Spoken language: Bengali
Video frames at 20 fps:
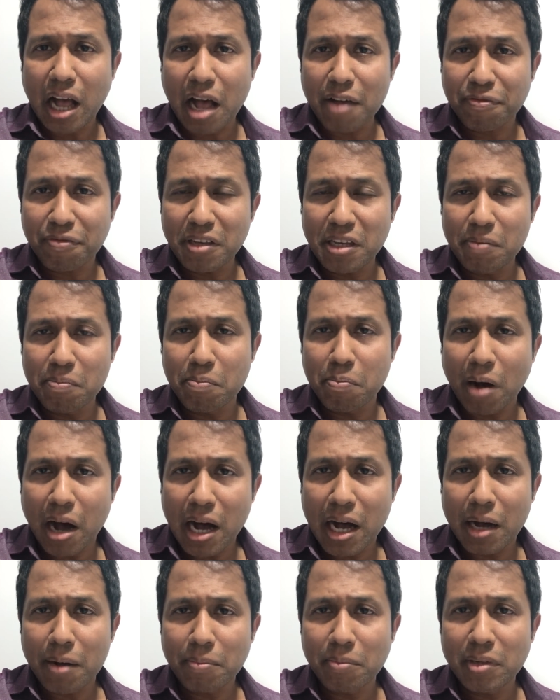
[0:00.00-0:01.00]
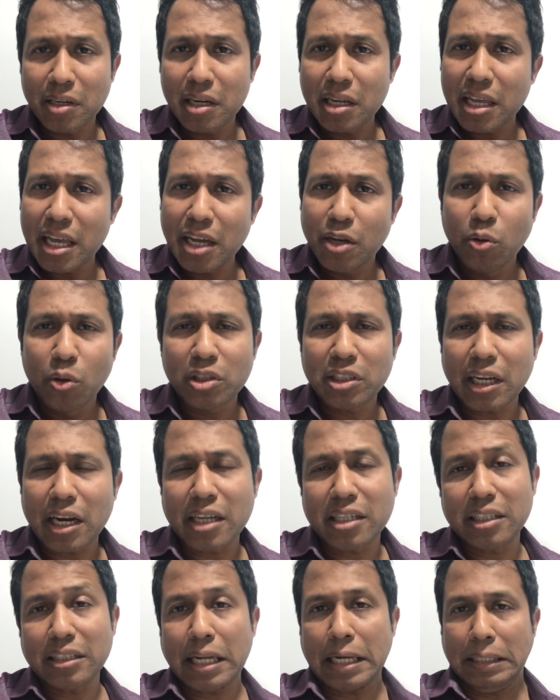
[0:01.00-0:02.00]
আফিম ভাম এগুলো
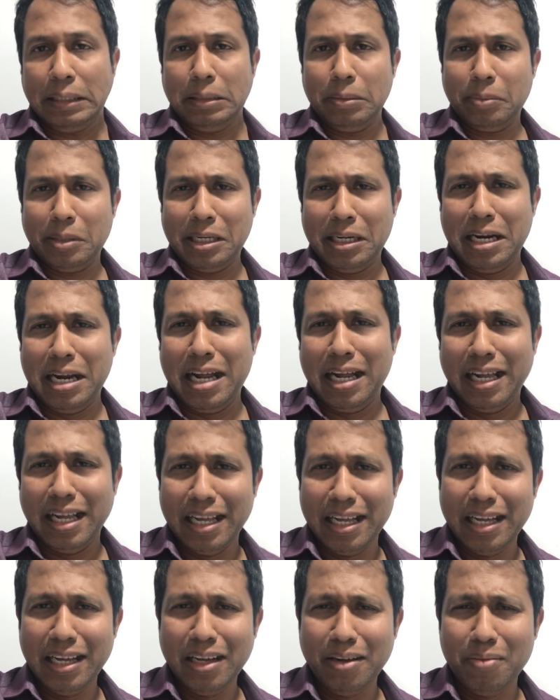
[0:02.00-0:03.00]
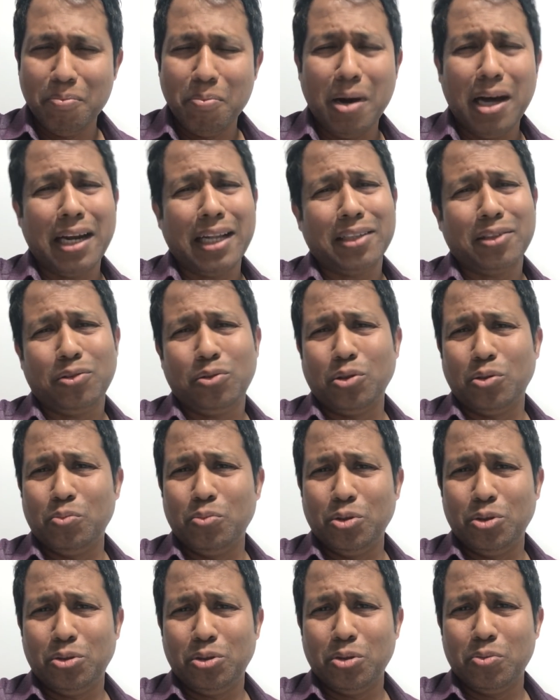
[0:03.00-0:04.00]
ছাড়া সে থাকতে পারে না মারাত্মক
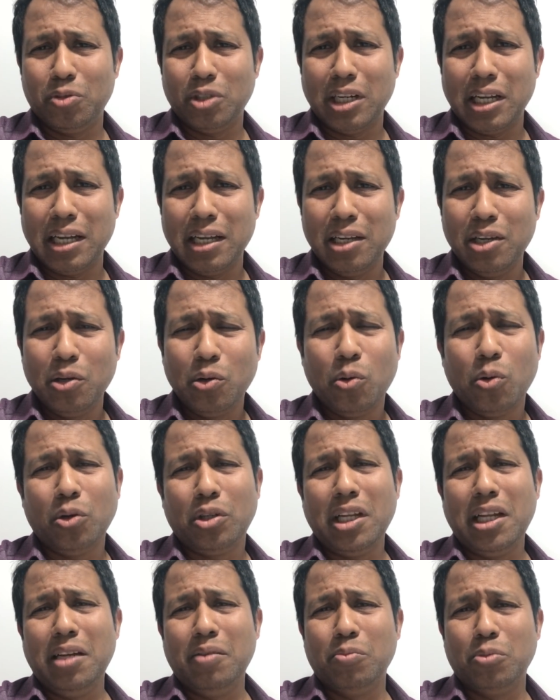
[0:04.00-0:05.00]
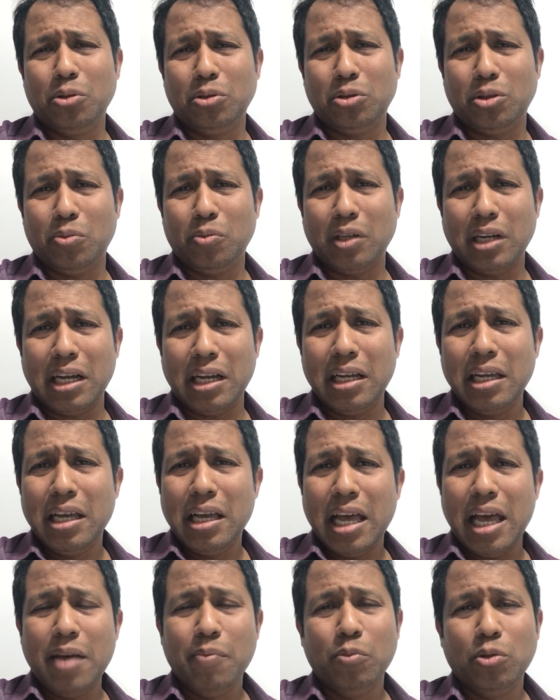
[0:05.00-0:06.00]
মুক্তমোনা কঠিন মুক্তমনা
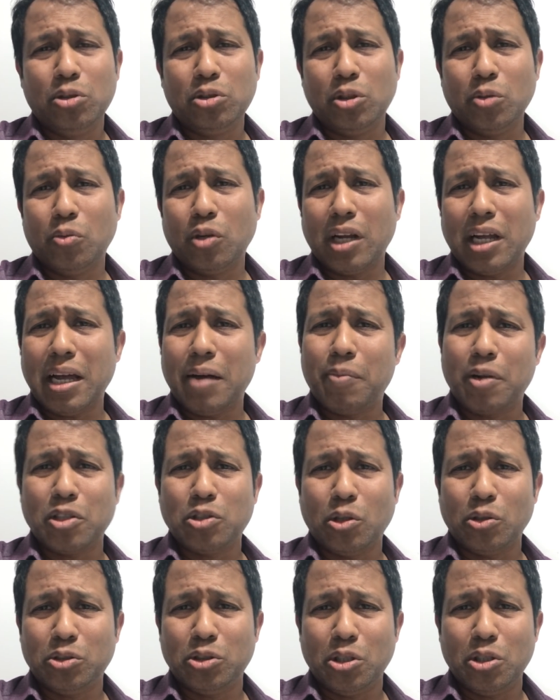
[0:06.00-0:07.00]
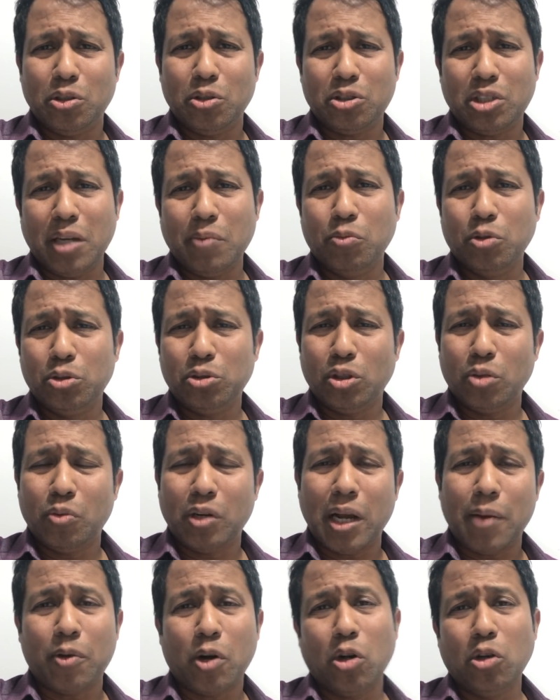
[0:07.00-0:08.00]
এই মুক্তমনায় আমরা জর্জরিত সেই
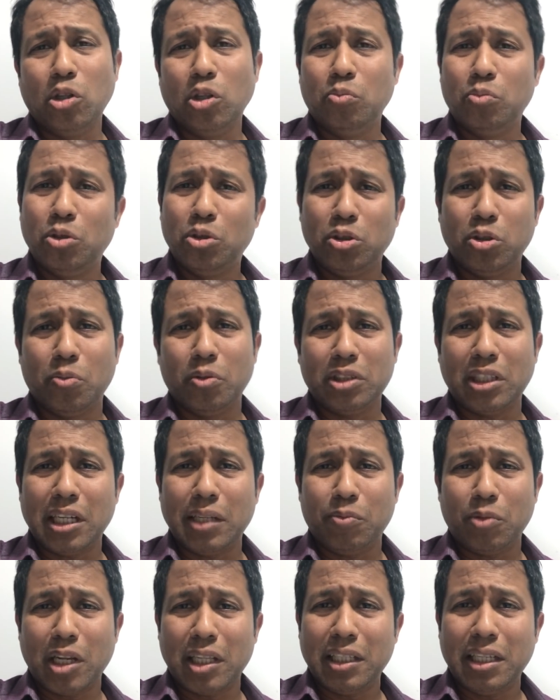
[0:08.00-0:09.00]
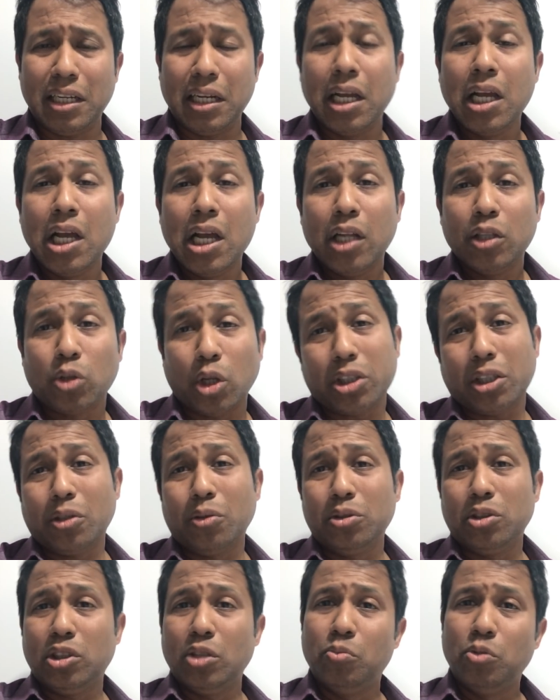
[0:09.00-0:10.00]
মুক্তমনা আবার অন্য মুক্তমতা আমাদের
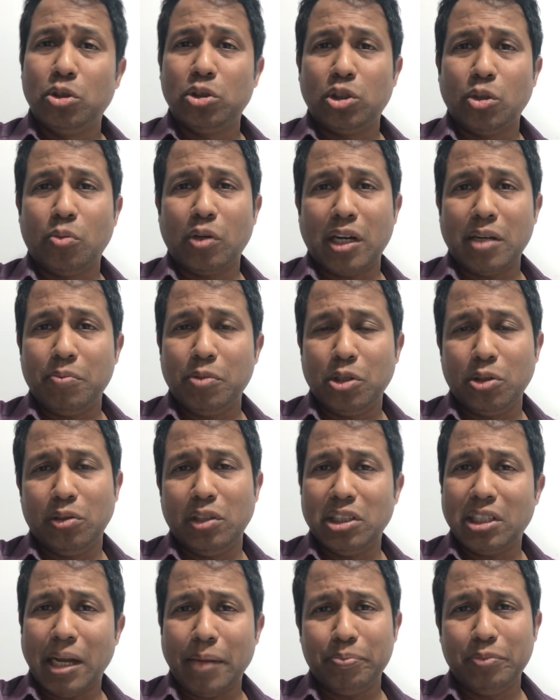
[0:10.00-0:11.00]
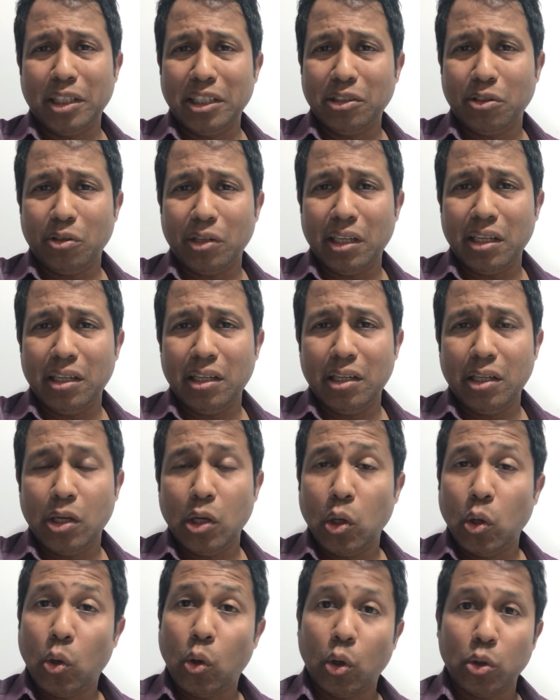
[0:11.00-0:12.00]
তথাকথিত মুক্তমনার বিরুদ্ধে সাবধান করে
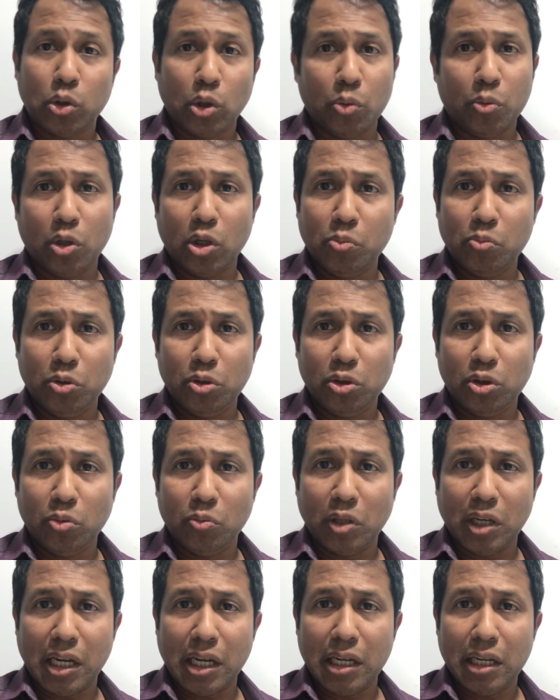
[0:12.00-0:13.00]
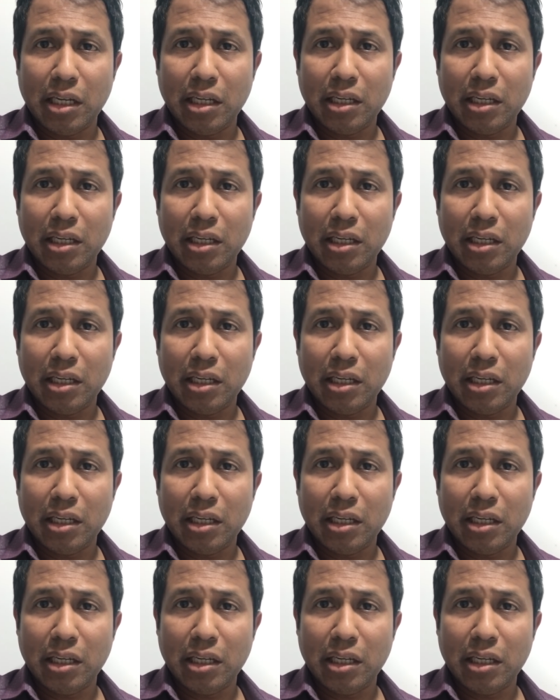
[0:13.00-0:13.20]
কত বড় মুক্তমনা